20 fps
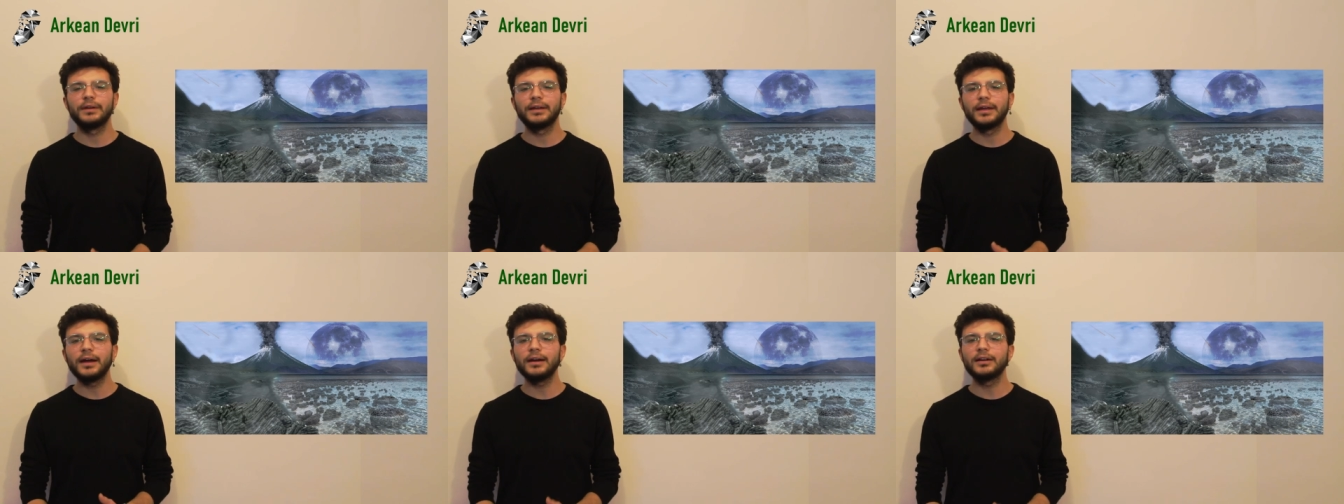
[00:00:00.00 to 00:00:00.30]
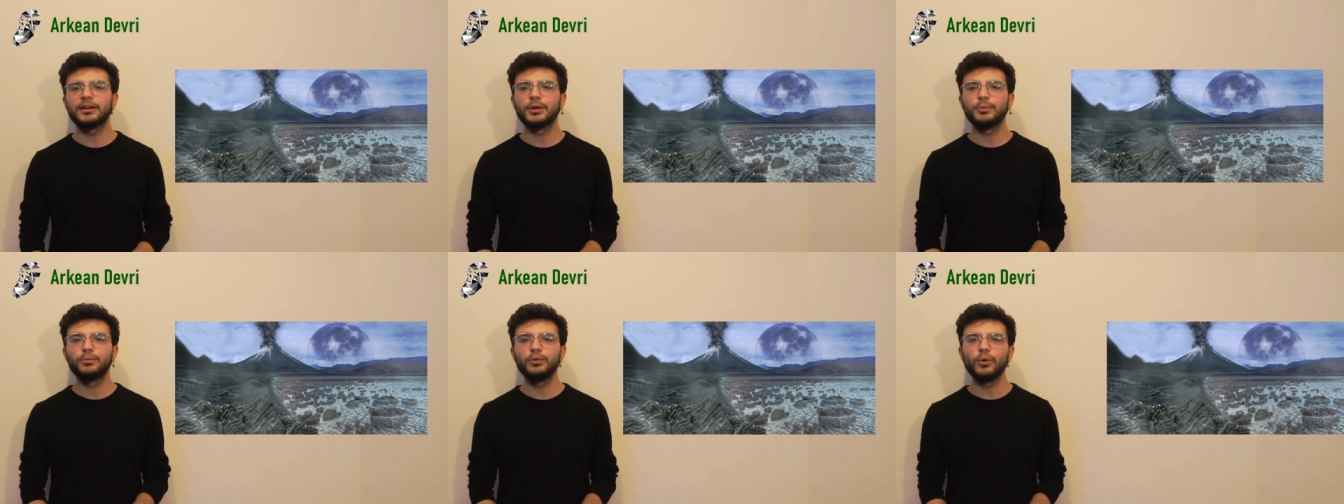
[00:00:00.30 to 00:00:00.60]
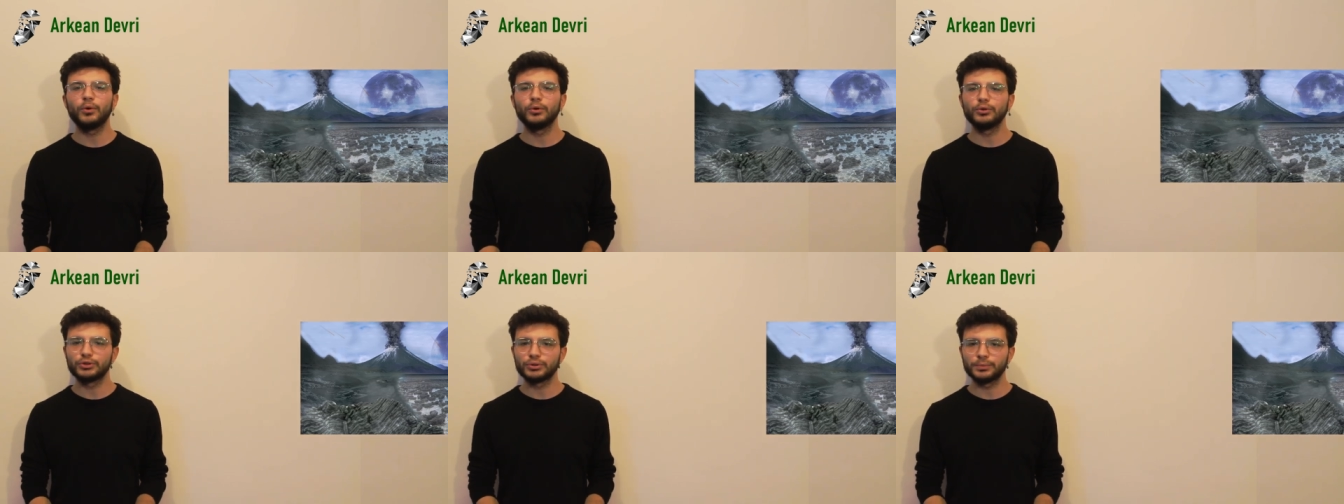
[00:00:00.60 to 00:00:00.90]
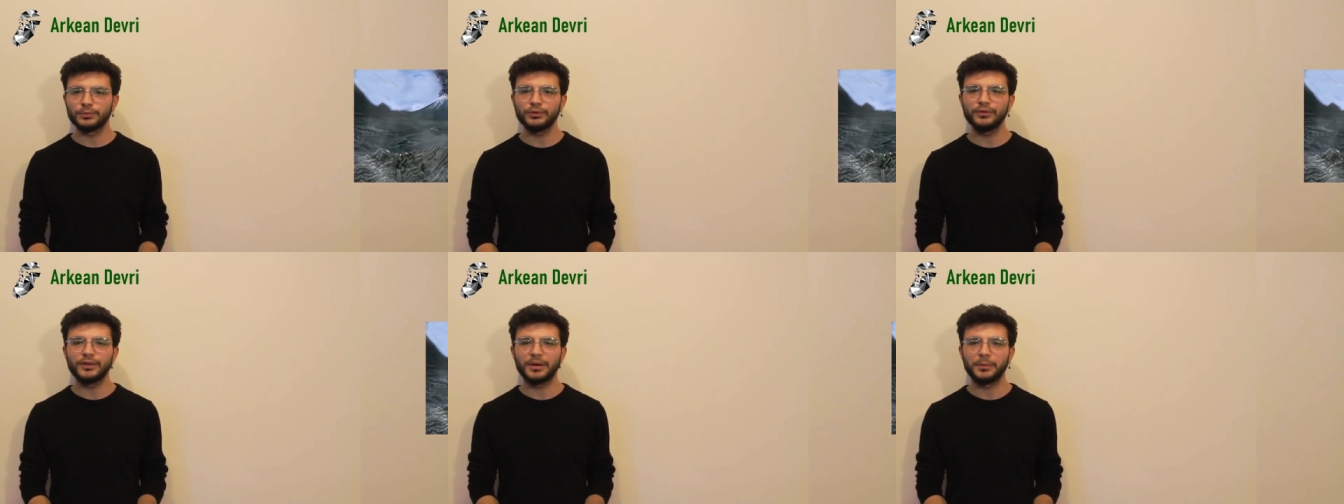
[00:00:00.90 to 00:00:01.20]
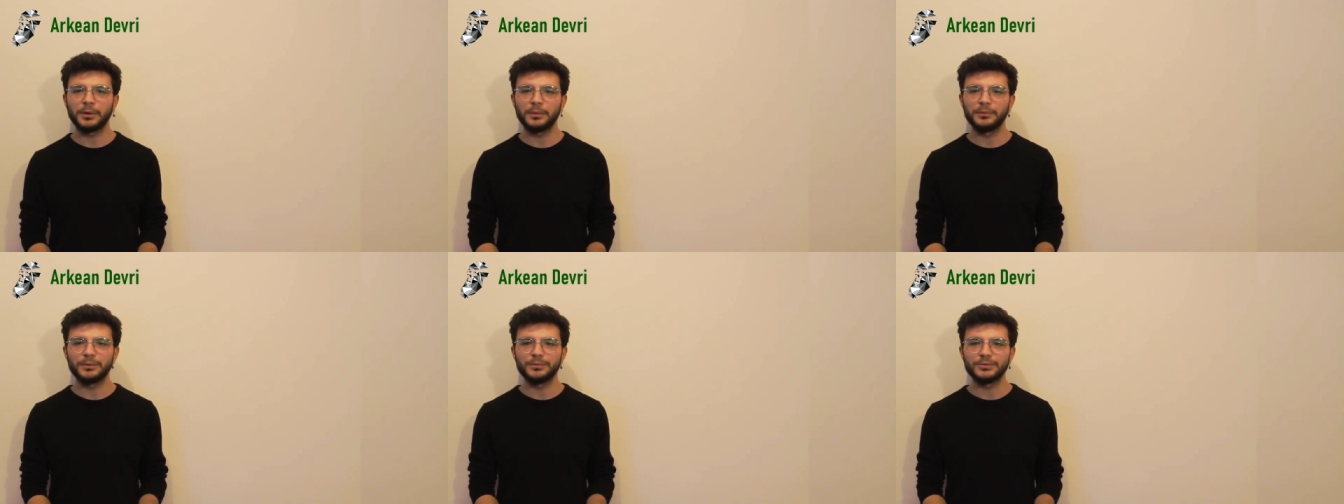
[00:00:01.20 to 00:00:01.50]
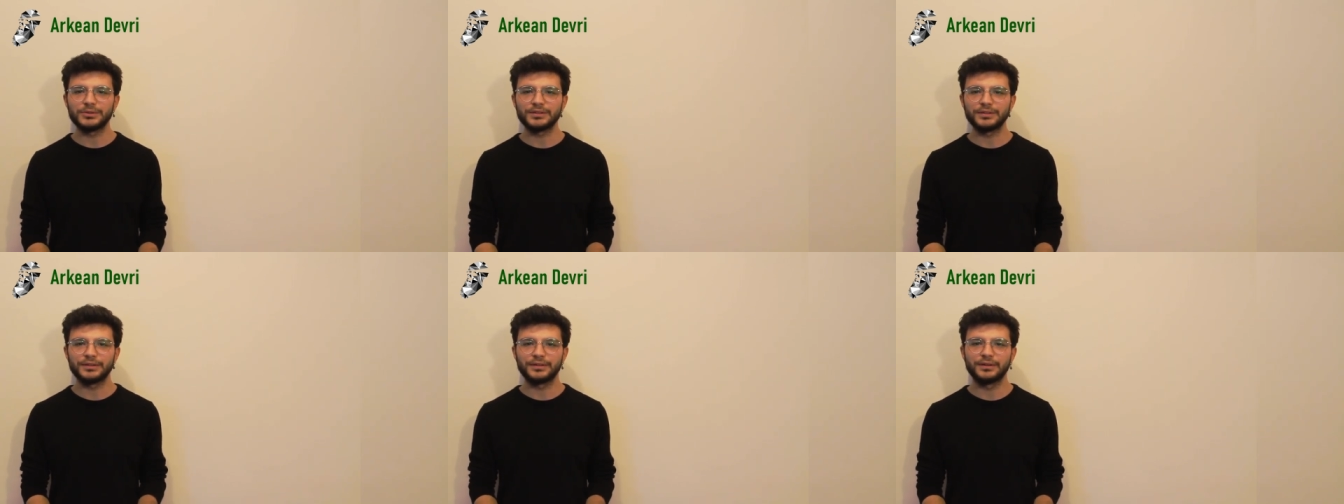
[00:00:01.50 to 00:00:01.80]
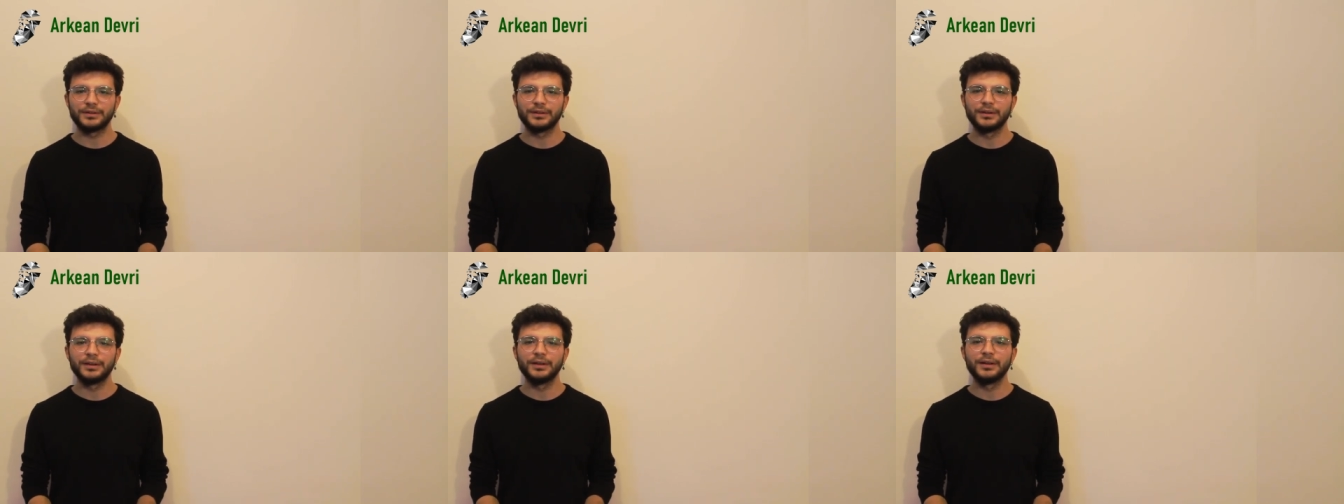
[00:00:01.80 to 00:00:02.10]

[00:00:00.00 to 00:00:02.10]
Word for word: ve yer kabuğu oluşumunu tamamlamıştır.